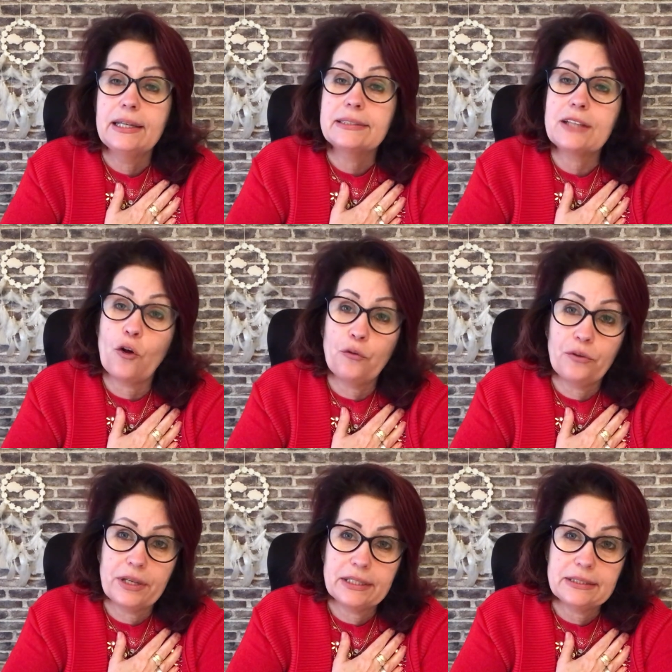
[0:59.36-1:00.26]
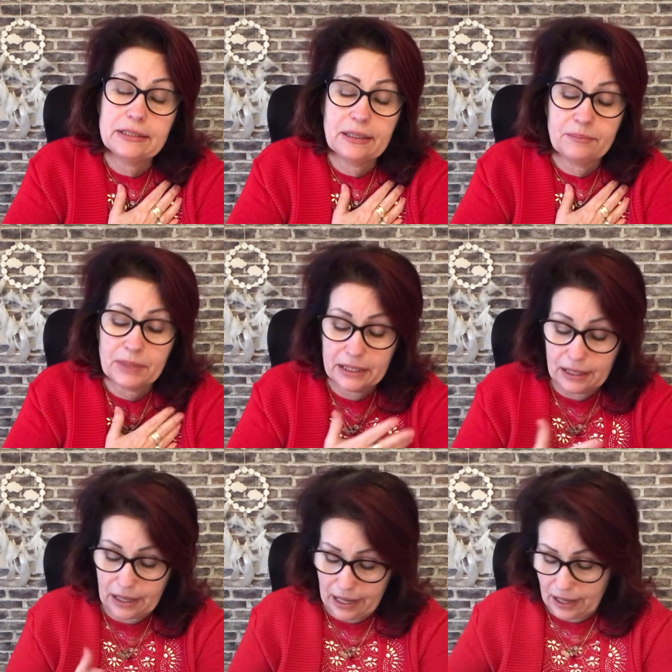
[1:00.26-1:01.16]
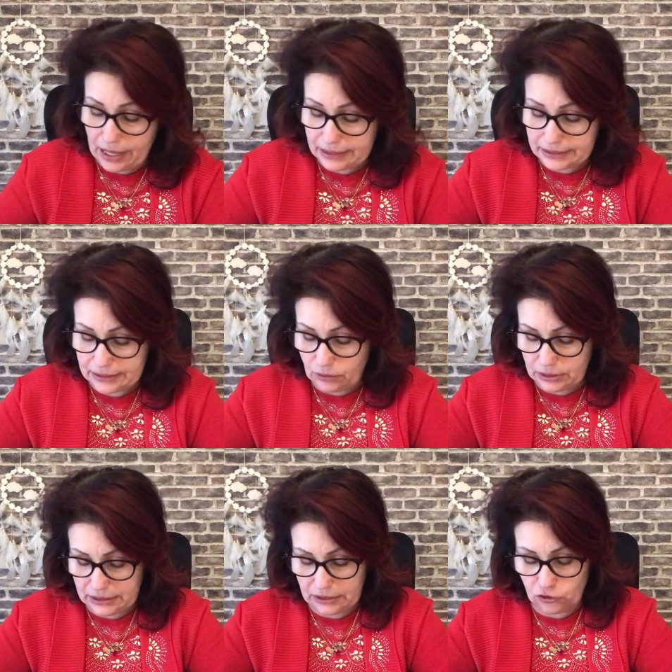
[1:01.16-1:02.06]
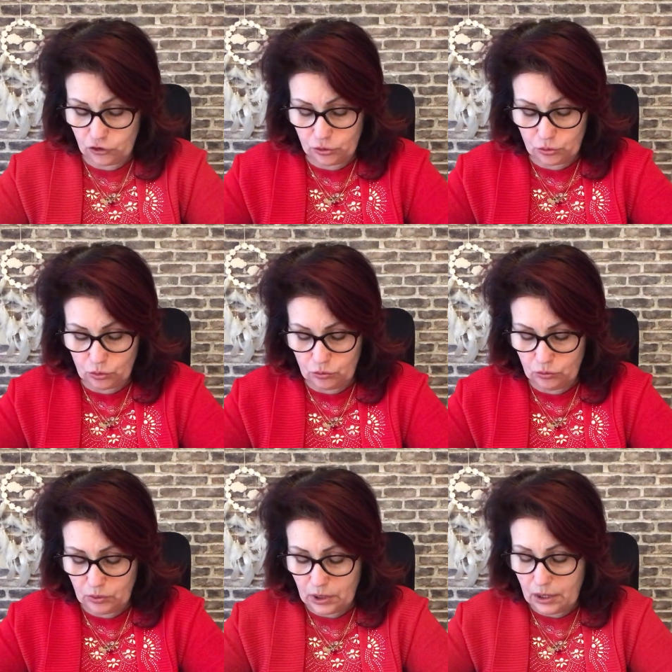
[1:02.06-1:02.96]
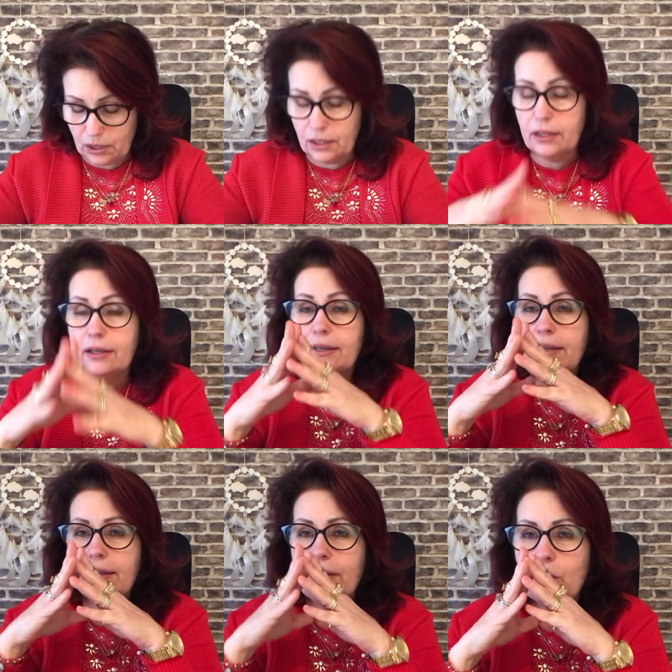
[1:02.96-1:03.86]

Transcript: Talvez, é, a, questão é a seguinte, eu tô com, eu